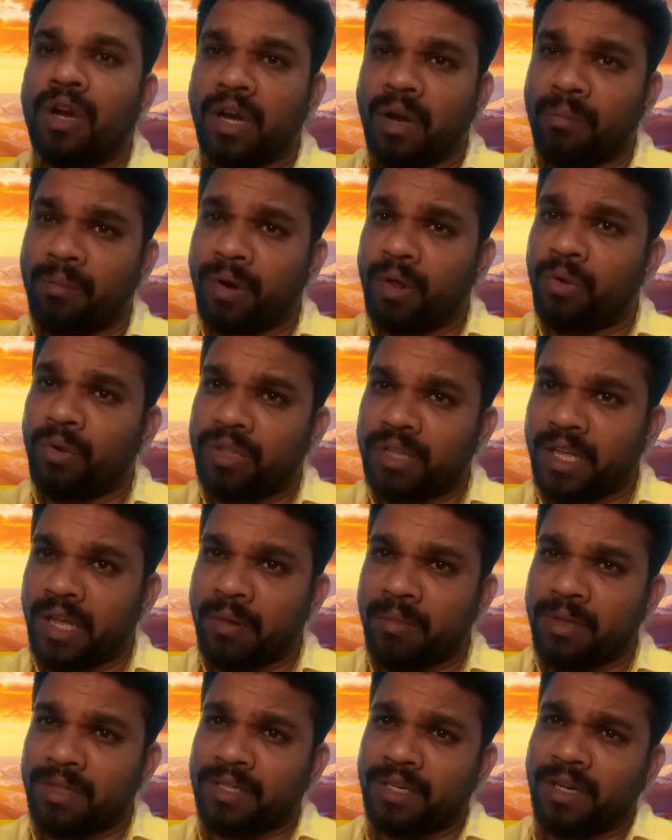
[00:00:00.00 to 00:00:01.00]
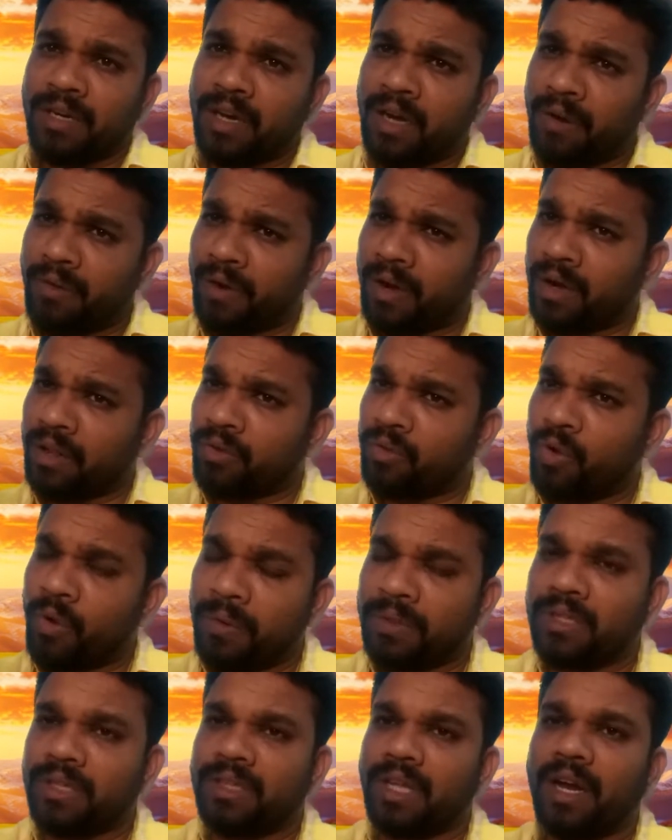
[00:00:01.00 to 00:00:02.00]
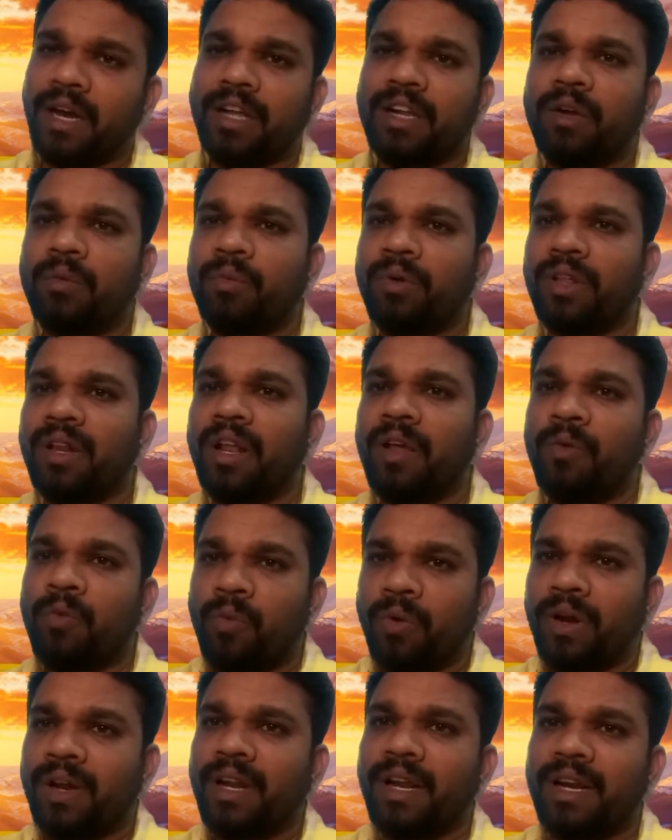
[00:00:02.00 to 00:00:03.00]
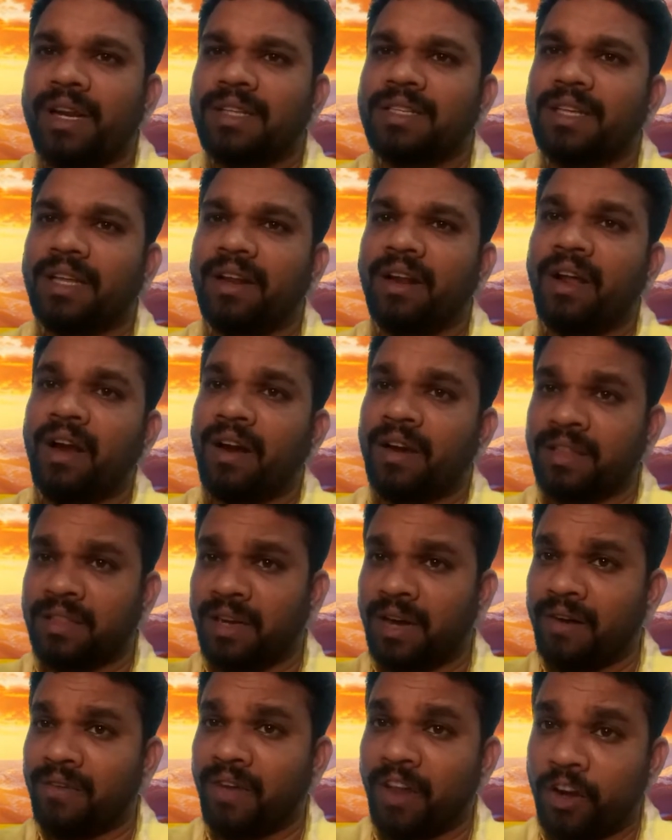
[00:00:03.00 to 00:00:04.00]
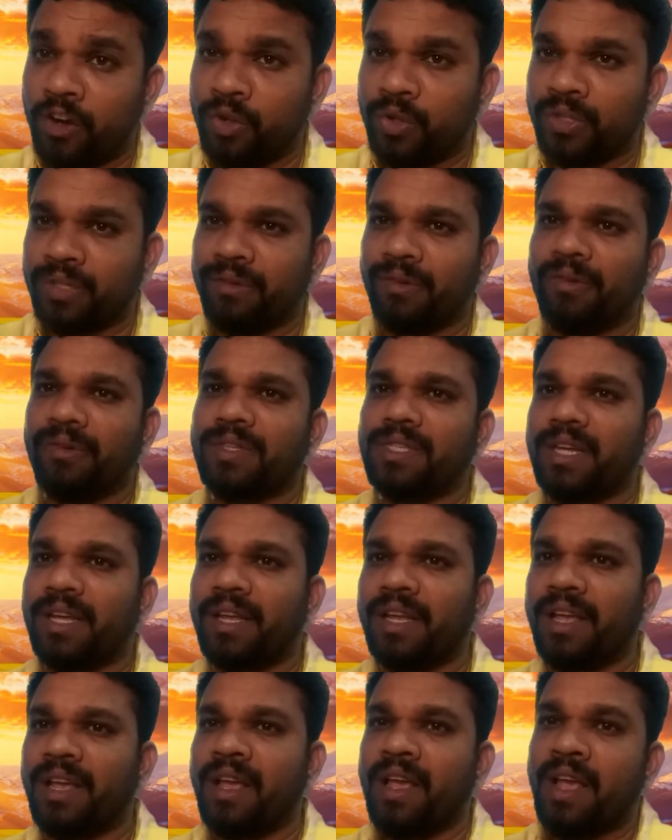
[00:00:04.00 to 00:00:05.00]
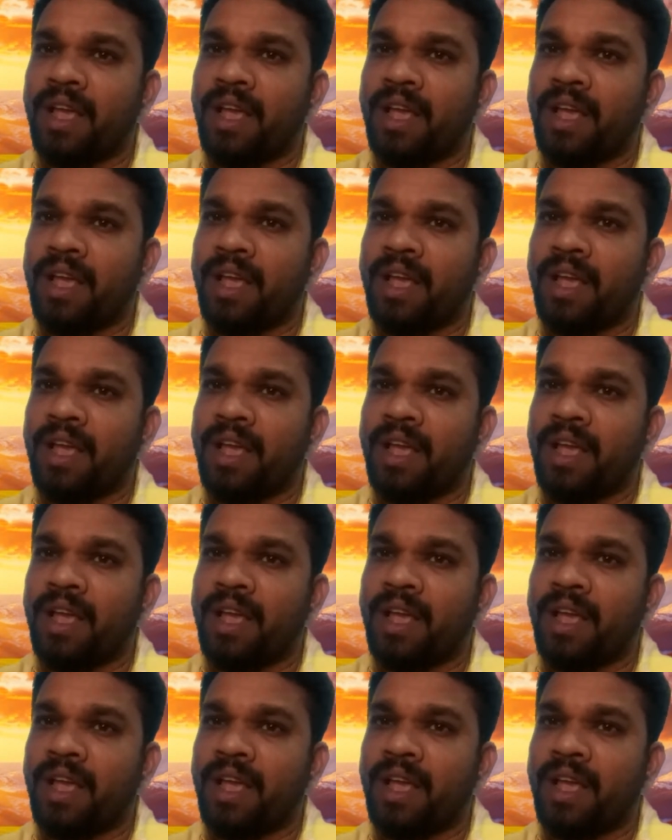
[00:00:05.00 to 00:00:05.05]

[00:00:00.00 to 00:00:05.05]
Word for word: நம்மளை ஒருத்தன் ஏமாத்துறேன்னு அவனால் கோபத்தை தடக்க முடியல உடனே என்ன செய்கிறான் அடுத்த நாள் வரட்டும் அந்த விவசாயி